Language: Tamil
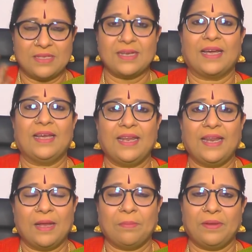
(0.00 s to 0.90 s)
மஞ்சள் கயிறே
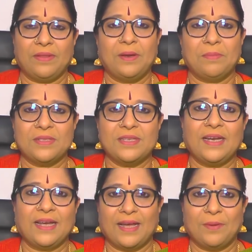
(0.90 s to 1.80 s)
இல்லை அப்புறம் தானே
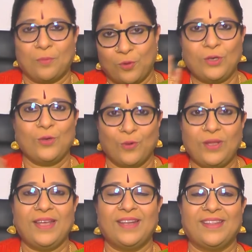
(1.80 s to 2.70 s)
மஞ்சள் க போட்டு
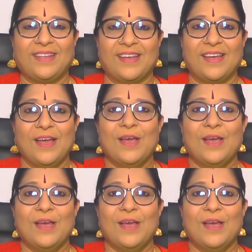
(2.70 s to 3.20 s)
குளிக்கிறதுக்கு